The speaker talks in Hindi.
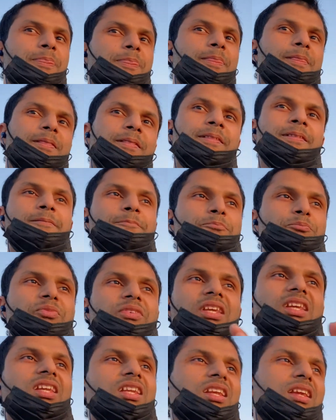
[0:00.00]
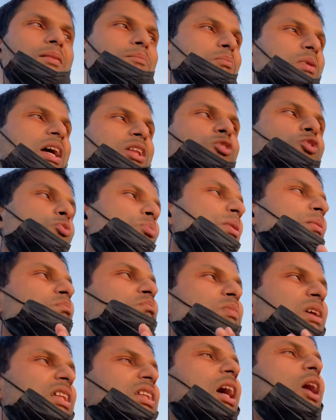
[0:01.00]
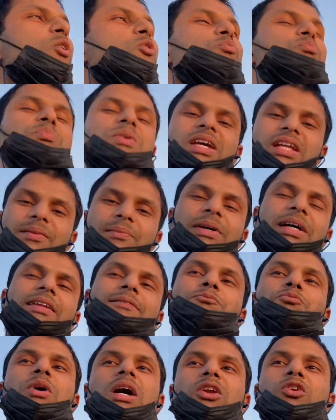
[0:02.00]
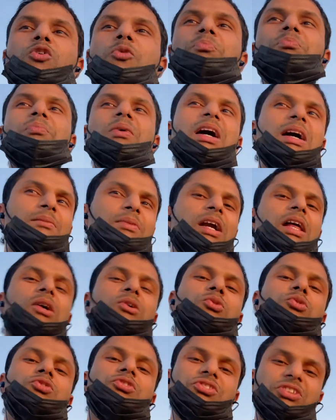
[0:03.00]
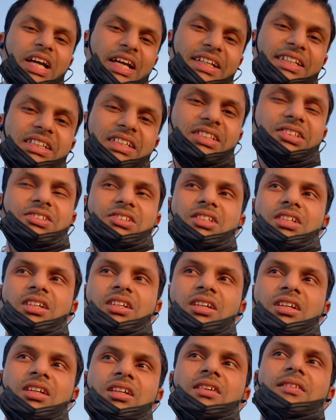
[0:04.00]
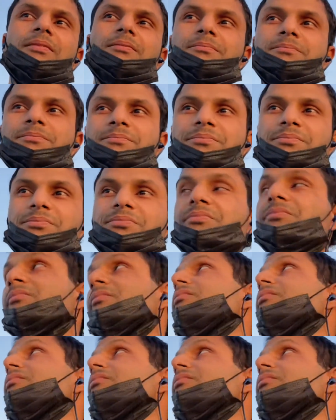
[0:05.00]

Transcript: हम्म, इनके बातों में मत आओ मेरी बात मानो मैं बड़ा हूँ साइंटिस्ट हम्म